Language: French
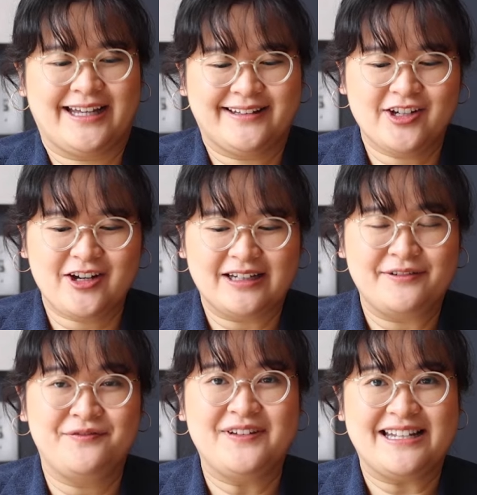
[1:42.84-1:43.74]

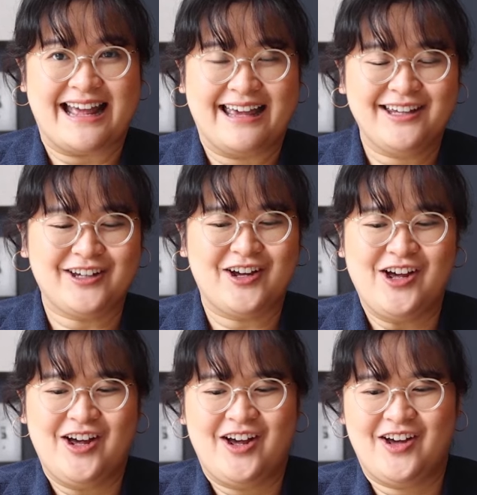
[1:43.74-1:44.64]
catégorie vinaigre
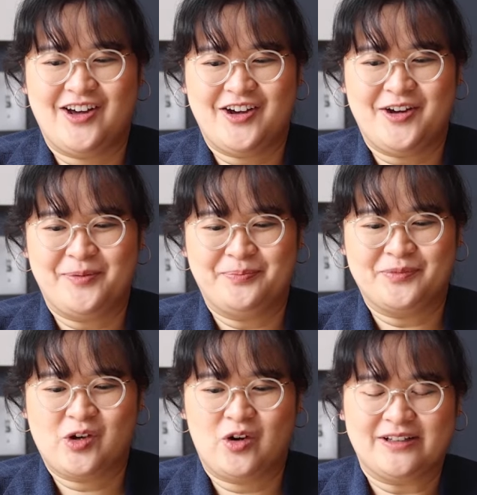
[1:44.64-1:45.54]
euh,
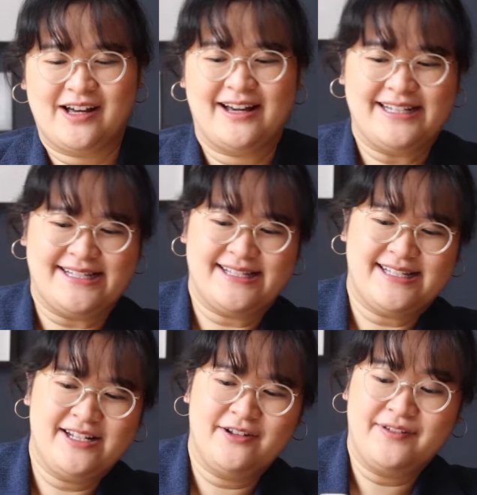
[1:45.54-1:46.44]
qu'on a
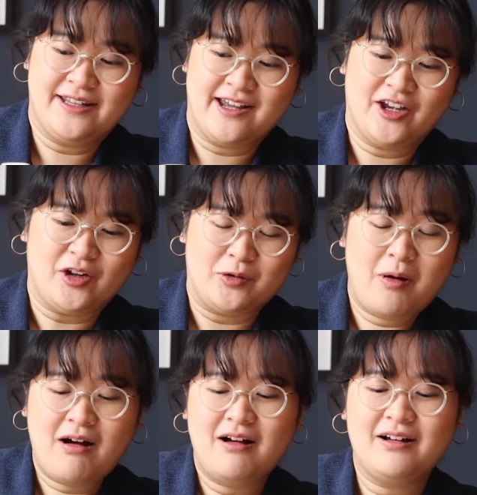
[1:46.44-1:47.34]
ici le vinaigre
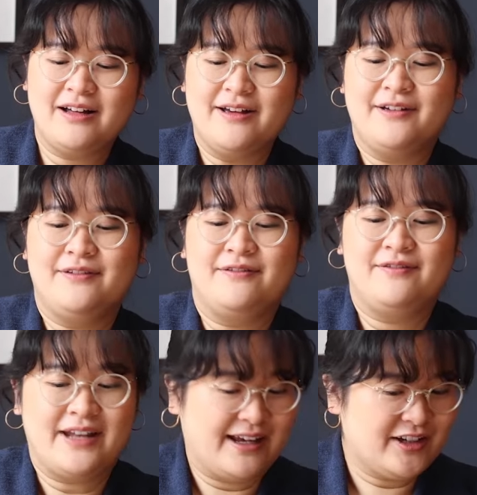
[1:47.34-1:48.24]
noir,
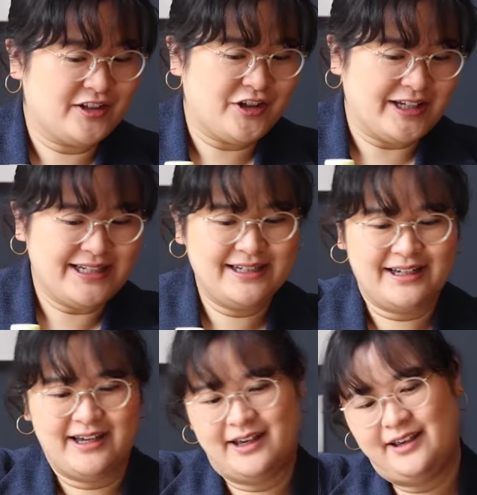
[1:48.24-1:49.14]
vinaigre de riz
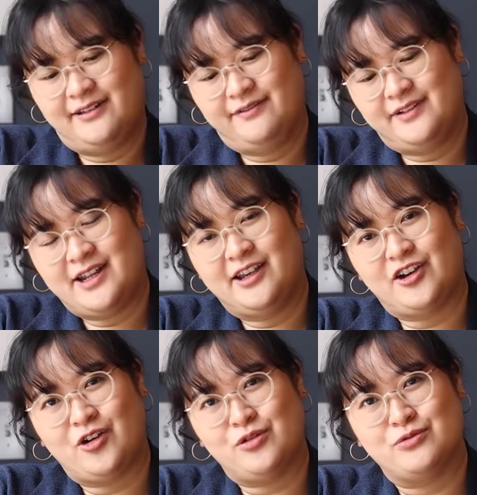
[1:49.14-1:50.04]
et vinaigre
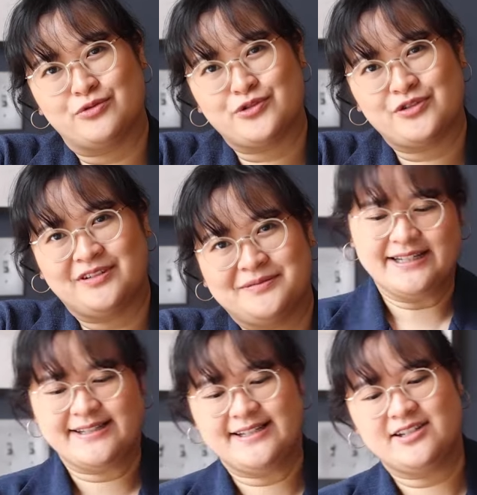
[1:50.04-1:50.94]
rouge.
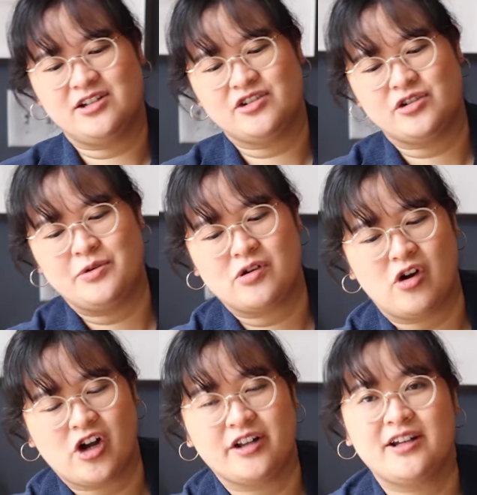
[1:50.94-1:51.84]
Ici, c'est celui
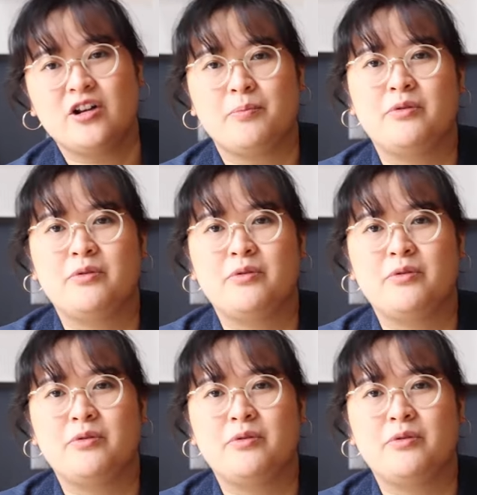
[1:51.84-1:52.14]
qu'on connaît le